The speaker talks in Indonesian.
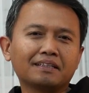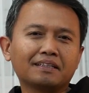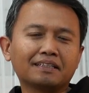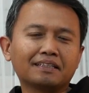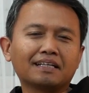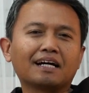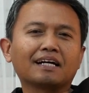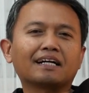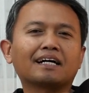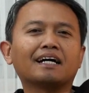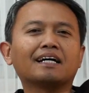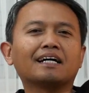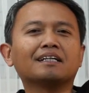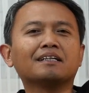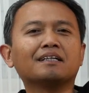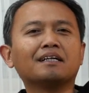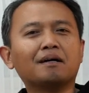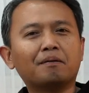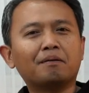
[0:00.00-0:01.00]
kita
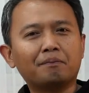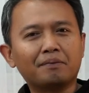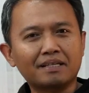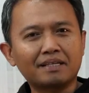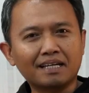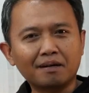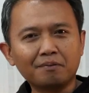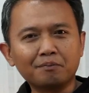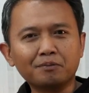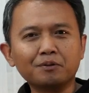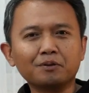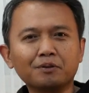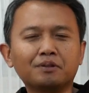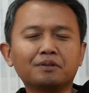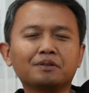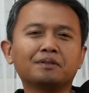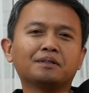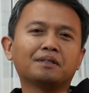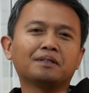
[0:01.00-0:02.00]
akan menyambut
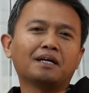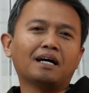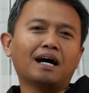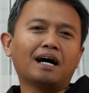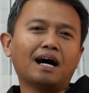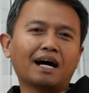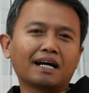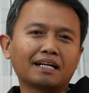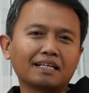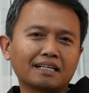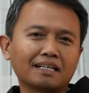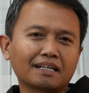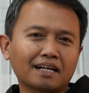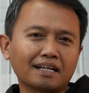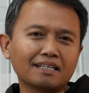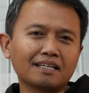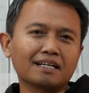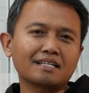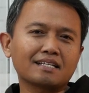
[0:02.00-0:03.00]
Hari
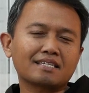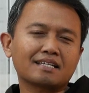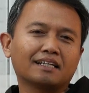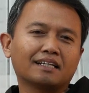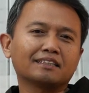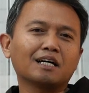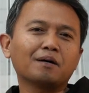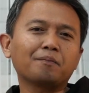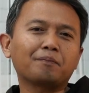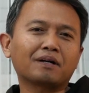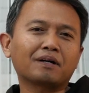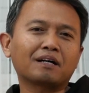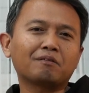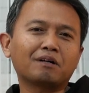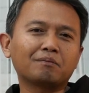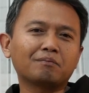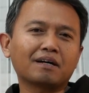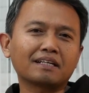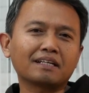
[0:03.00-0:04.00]
Raya Santa
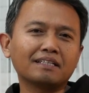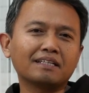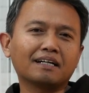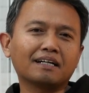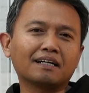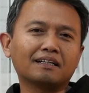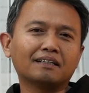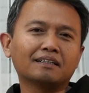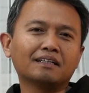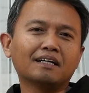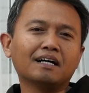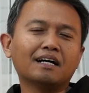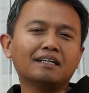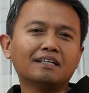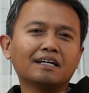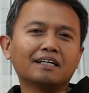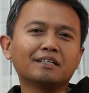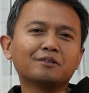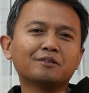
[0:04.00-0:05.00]
Perawan Maria
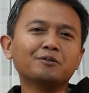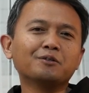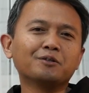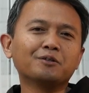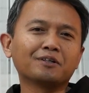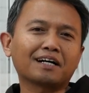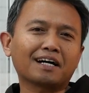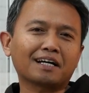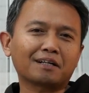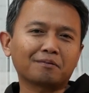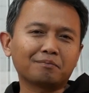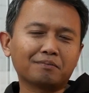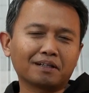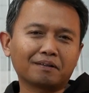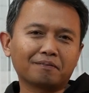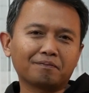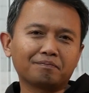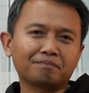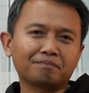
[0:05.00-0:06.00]
dari Gunung Karmel